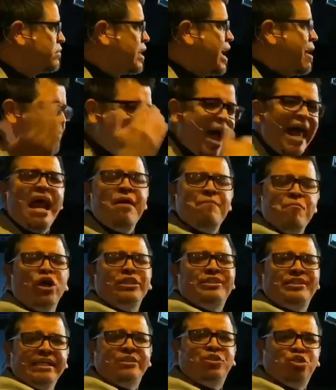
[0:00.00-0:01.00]
Ve la
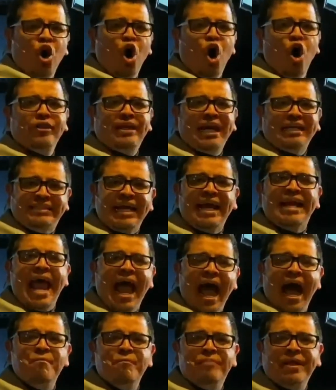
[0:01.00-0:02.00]
multitud que tiene
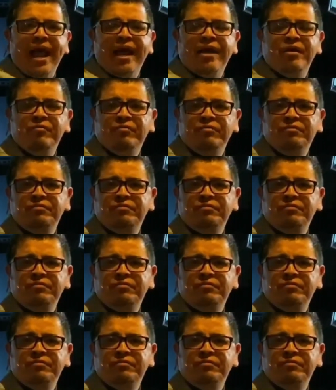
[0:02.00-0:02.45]
hambre